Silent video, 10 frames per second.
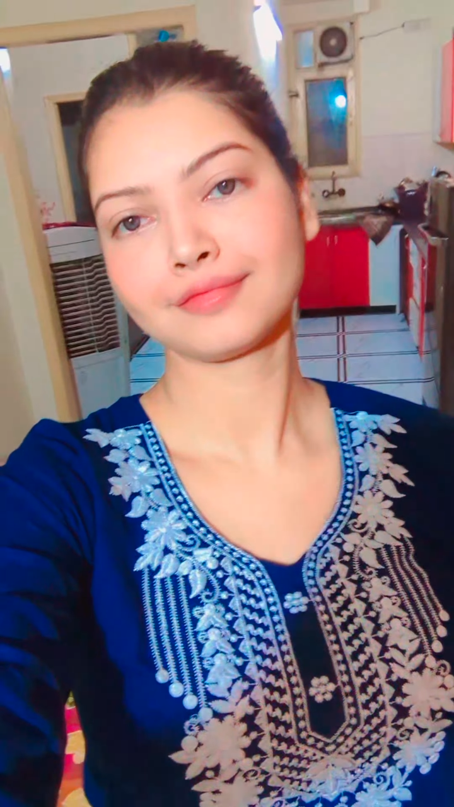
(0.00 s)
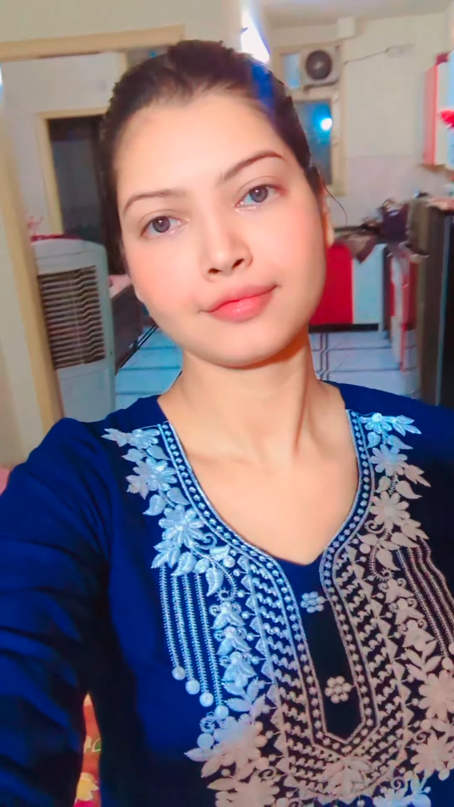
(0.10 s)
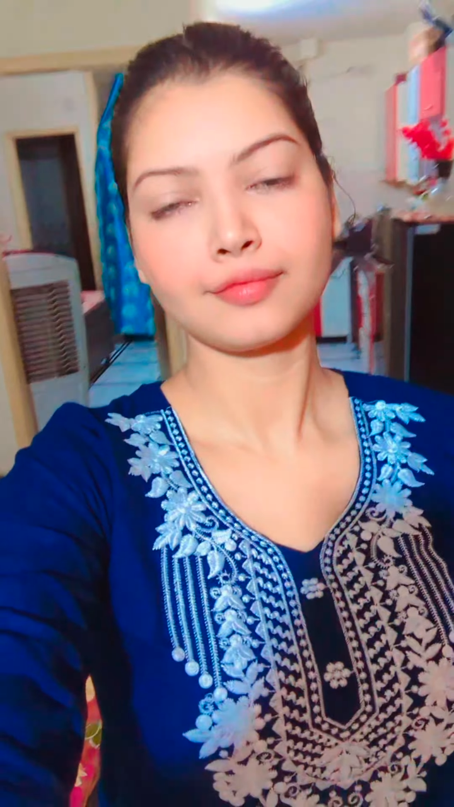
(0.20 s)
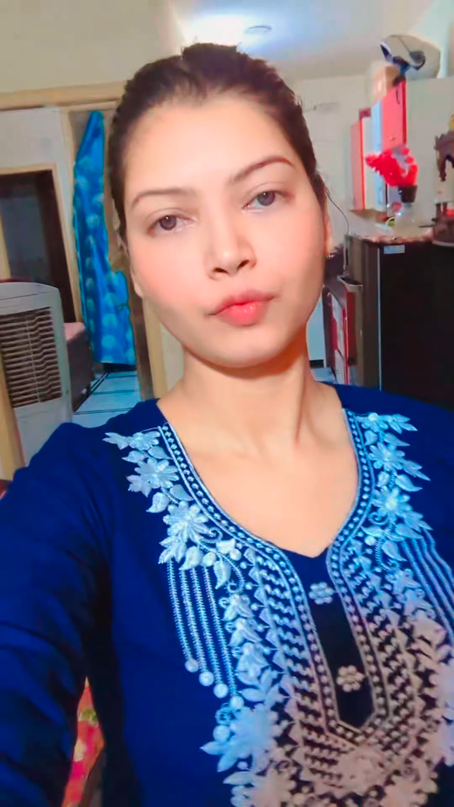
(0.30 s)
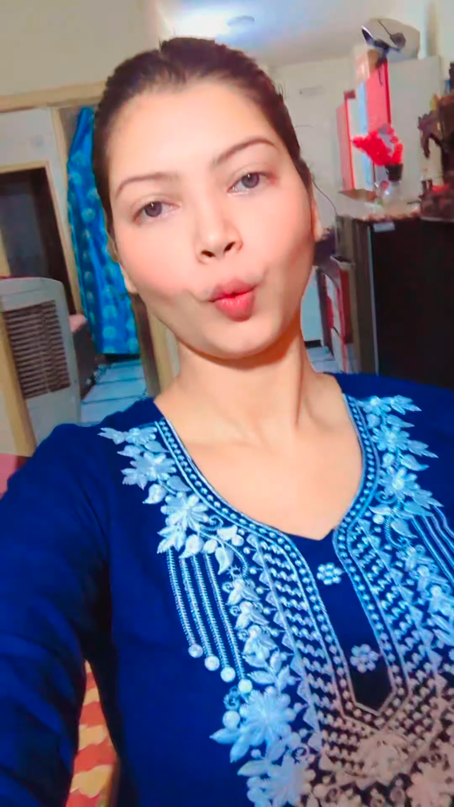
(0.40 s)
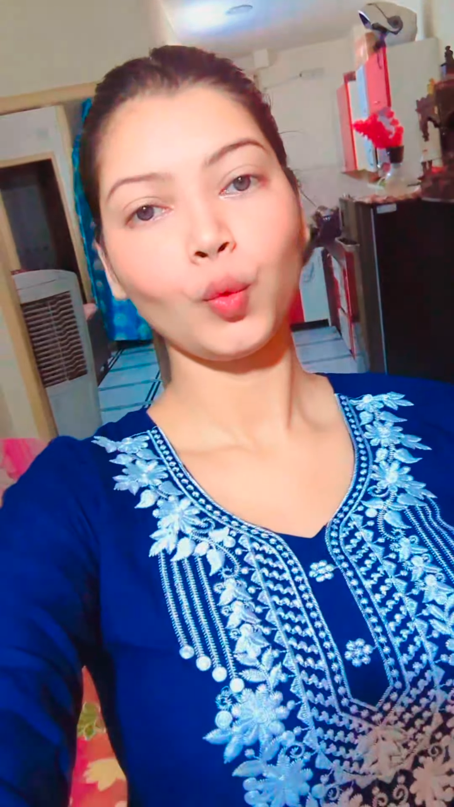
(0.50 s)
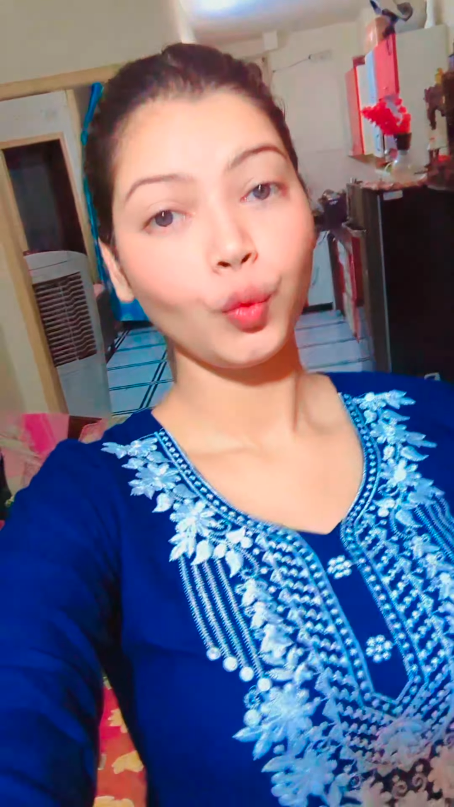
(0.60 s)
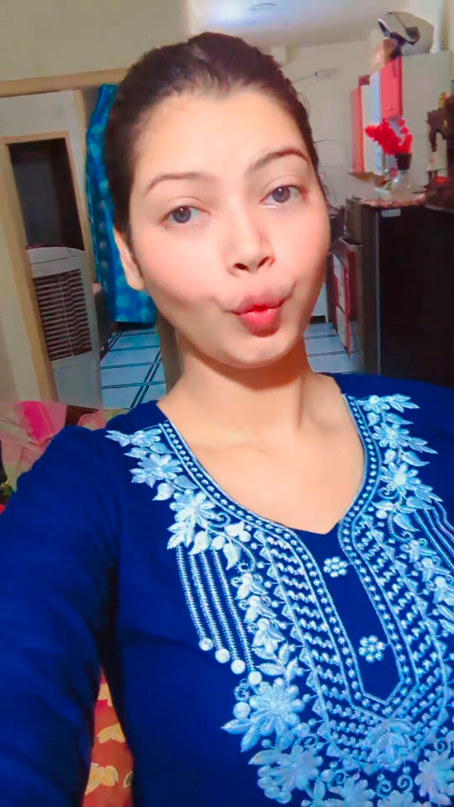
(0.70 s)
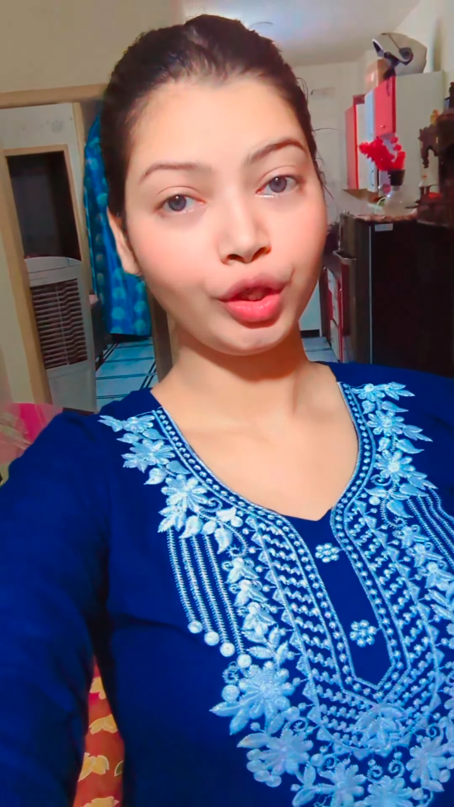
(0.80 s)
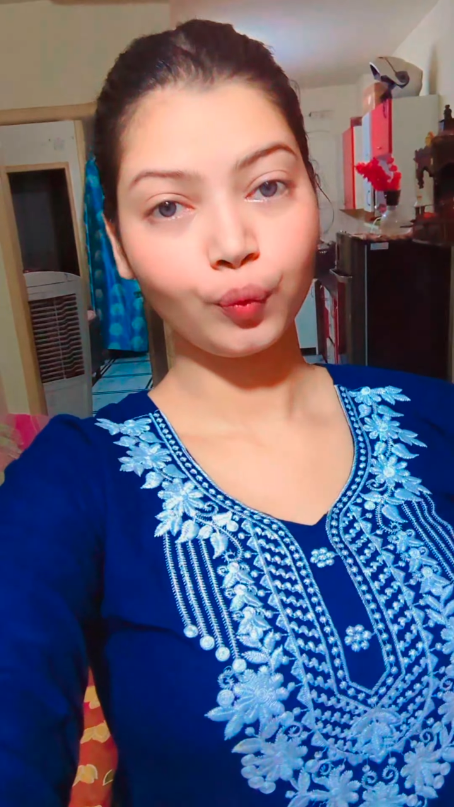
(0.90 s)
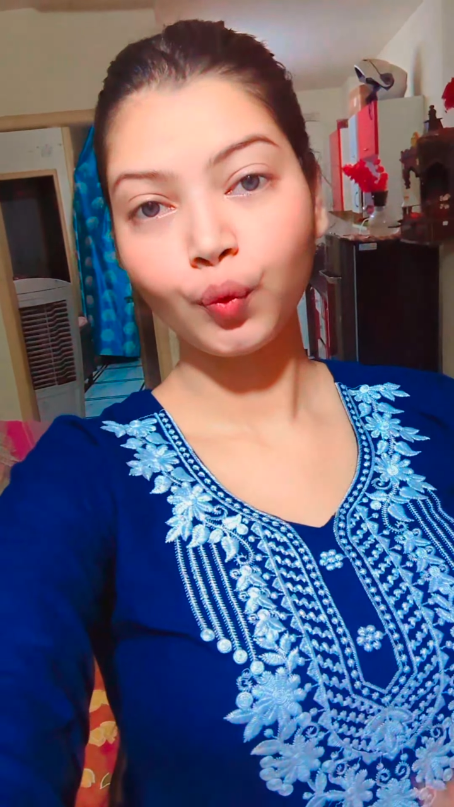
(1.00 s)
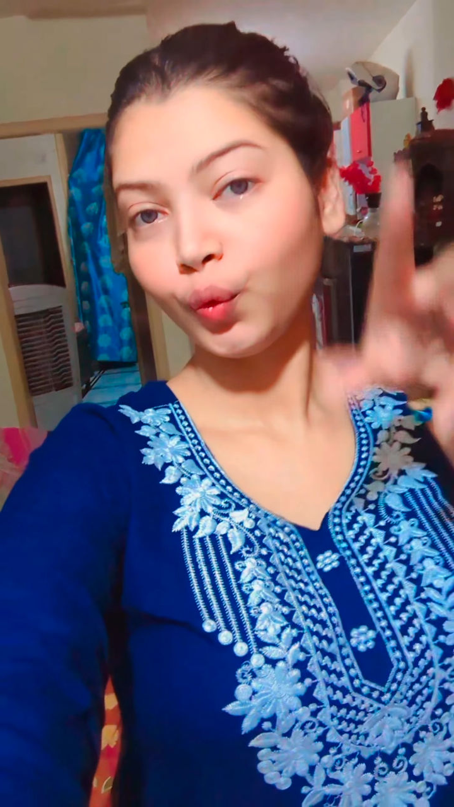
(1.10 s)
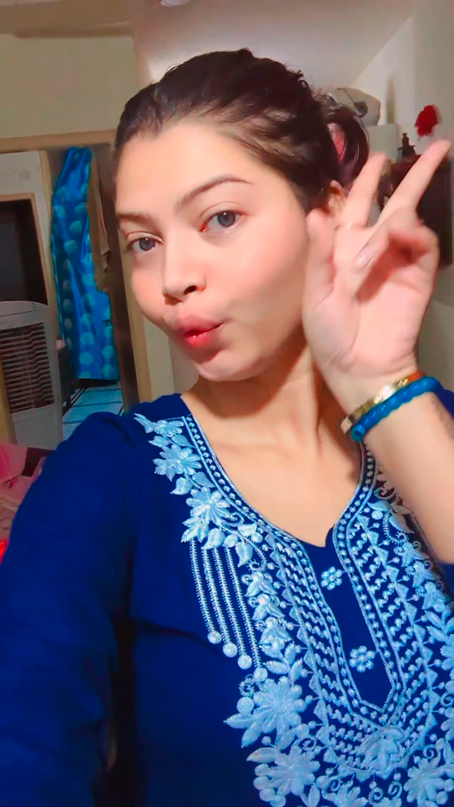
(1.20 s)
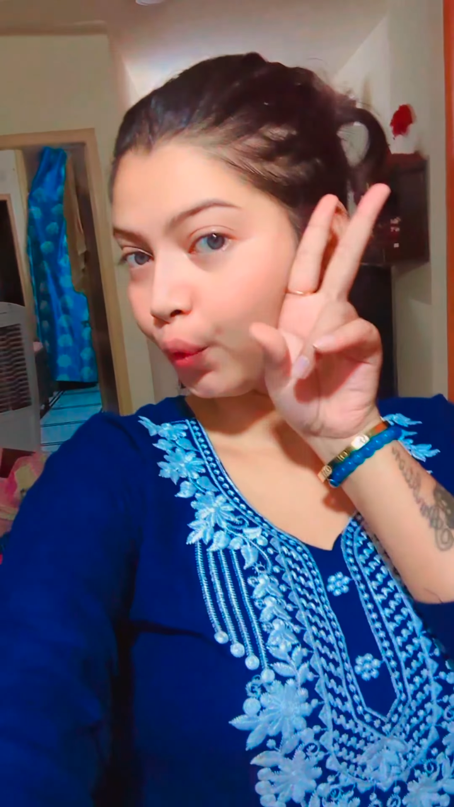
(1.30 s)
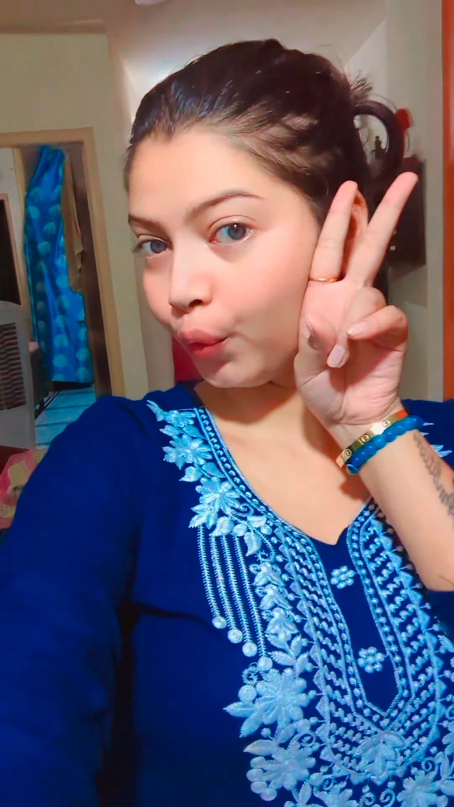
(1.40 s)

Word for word: मेरा फेस है विदाउट एनी